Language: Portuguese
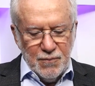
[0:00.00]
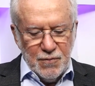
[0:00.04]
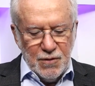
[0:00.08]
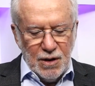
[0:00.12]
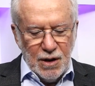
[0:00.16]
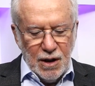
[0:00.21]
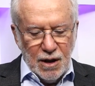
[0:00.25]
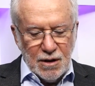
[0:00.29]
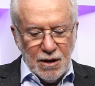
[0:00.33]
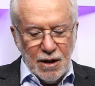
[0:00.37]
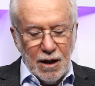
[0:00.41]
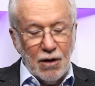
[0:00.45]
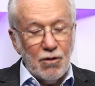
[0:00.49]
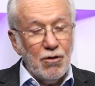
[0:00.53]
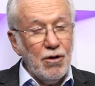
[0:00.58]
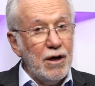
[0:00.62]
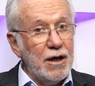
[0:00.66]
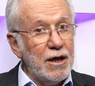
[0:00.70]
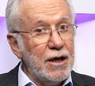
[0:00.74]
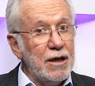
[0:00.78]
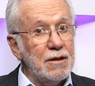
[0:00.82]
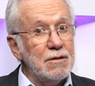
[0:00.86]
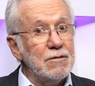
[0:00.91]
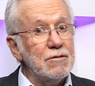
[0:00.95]
e até
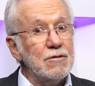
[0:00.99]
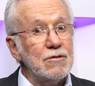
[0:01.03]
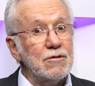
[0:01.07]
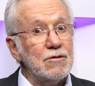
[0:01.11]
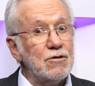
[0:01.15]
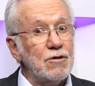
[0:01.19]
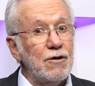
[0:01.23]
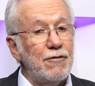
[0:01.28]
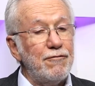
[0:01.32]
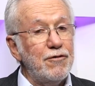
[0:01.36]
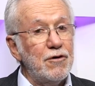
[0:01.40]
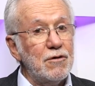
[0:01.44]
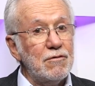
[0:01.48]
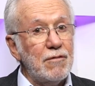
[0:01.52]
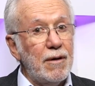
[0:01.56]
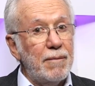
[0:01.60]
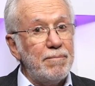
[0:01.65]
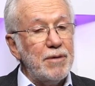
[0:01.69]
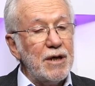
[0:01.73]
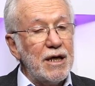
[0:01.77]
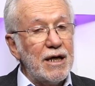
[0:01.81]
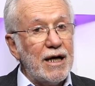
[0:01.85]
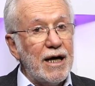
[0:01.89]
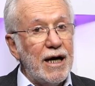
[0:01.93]
agora só foram
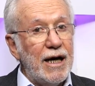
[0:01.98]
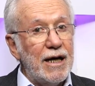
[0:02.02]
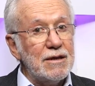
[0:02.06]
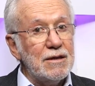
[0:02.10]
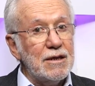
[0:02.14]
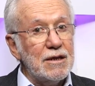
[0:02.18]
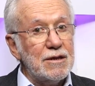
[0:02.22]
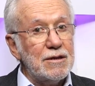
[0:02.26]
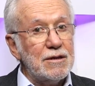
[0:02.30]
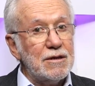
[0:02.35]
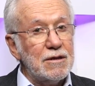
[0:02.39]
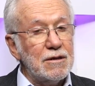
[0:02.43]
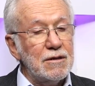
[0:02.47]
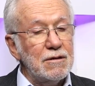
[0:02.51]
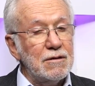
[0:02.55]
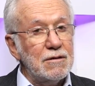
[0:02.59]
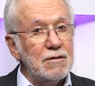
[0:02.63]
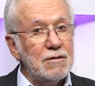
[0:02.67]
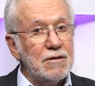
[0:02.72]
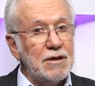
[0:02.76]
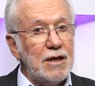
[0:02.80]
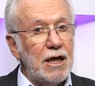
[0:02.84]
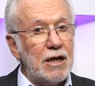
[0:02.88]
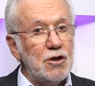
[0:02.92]
aplicadas
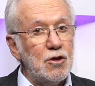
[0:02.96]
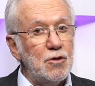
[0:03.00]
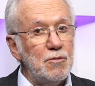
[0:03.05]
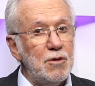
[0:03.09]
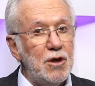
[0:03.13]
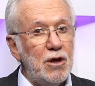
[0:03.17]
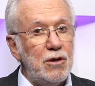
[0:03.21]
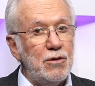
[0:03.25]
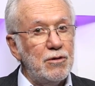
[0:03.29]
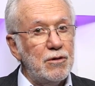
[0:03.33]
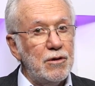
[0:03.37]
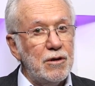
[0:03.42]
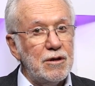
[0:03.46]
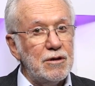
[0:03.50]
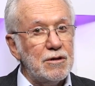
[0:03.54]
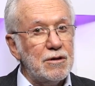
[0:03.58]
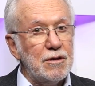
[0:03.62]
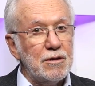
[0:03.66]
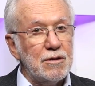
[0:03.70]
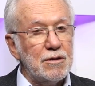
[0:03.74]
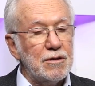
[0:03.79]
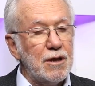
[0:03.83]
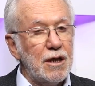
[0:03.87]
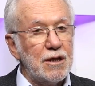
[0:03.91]
7 milhões
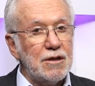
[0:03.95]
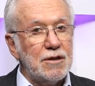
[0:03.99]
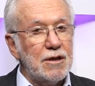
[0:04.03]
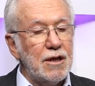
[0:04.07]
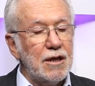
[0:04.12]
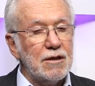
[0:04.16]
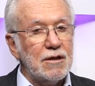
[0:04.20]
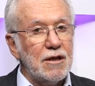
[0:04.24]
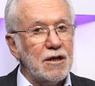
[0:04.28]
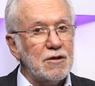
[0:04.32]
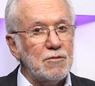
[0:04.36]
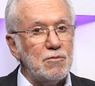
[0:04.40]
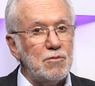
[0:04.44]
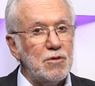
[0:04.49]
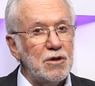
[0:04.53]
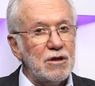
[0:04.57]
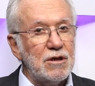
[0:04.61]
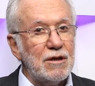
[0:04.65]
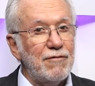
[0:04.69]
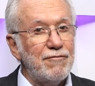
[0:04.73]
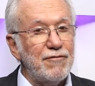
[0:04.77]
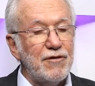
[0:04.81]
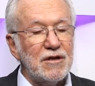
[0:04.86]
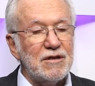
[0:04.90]
e 600
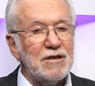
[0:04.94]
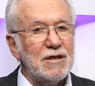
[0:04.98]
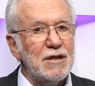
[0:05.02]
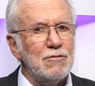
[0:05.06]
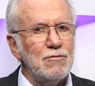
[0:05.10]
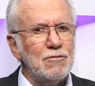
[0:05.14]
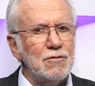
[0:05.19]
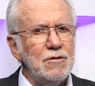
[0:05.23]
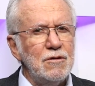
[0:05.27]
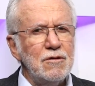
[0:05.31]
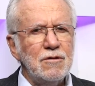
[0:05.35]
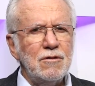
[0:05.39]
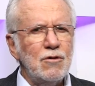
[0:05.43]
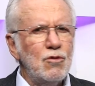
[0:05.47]
está faltando